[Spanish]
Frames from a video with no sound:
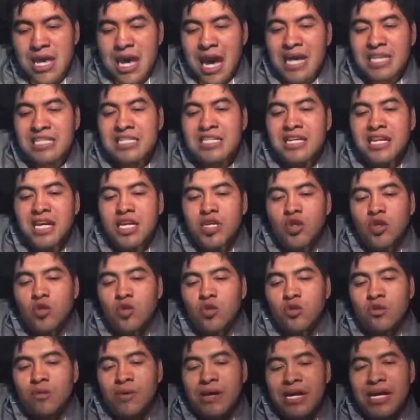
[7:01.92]
Así que yo
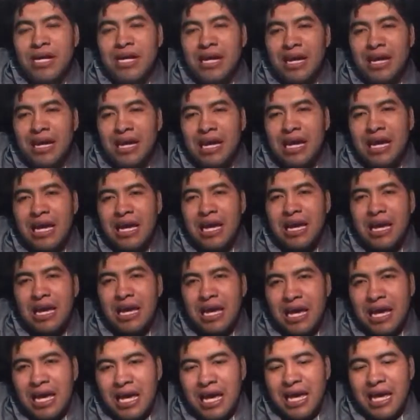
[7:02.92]
tuve que
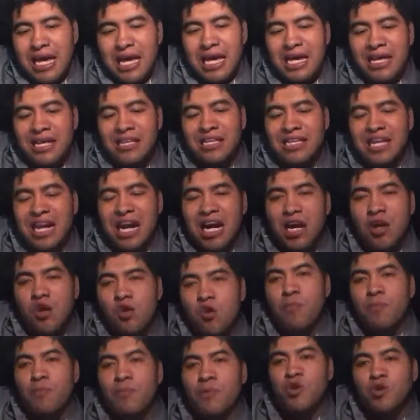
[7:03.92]
entrar en
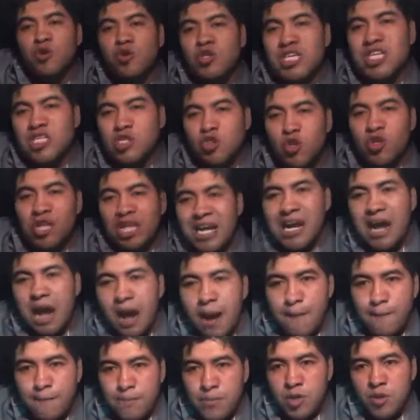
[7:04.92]
un proceso de
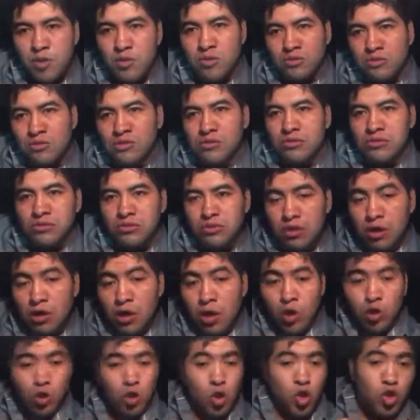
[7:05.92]
cambio.
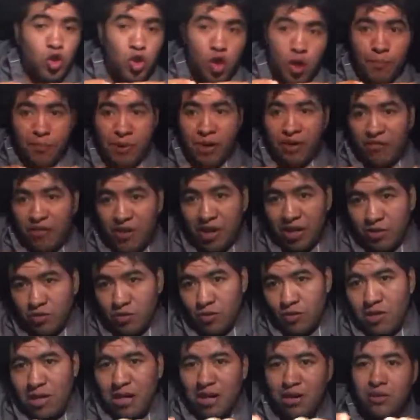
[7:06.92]
No soy
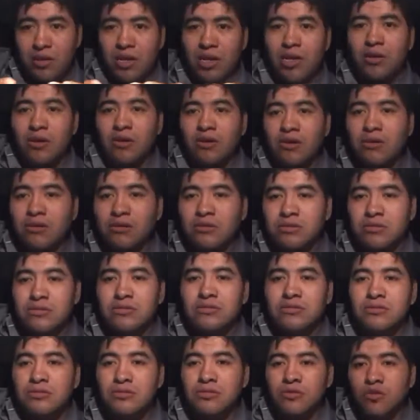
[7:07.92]
perfecto, claro que no.
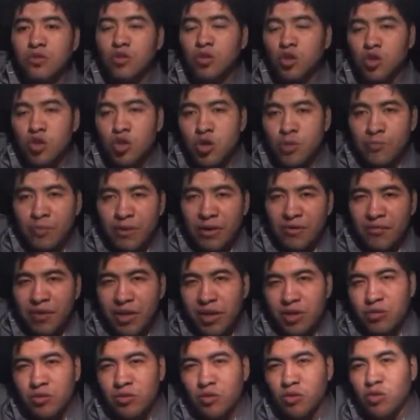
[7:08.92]
No soy
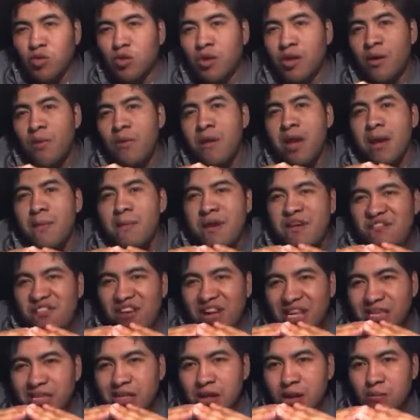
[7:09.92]
perfecto. Todavía me
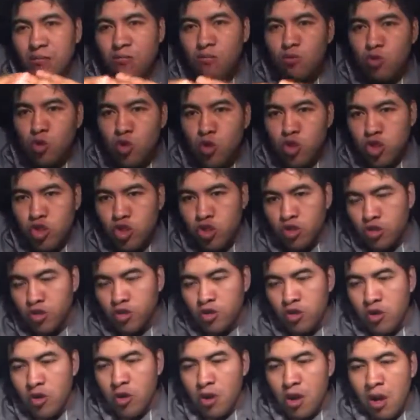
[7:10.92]
falta mucho
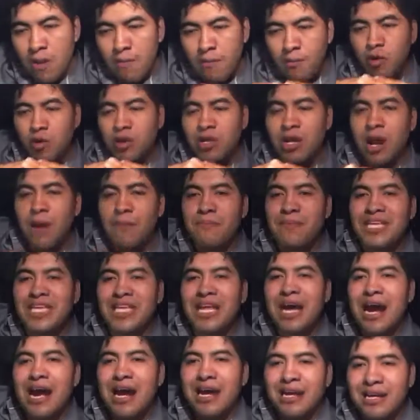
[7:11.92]
por
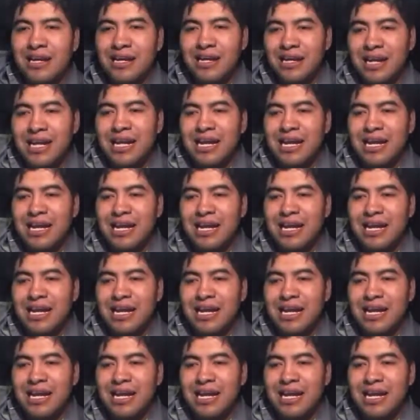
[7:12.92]
caminar